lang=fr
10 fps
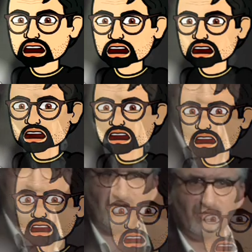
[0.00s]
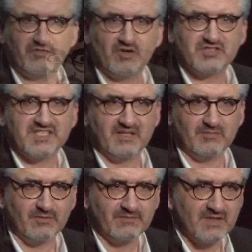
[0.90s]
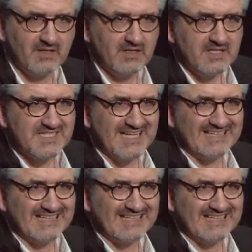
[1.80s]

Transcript: comme ça, comme le comme en France également. Ce qui est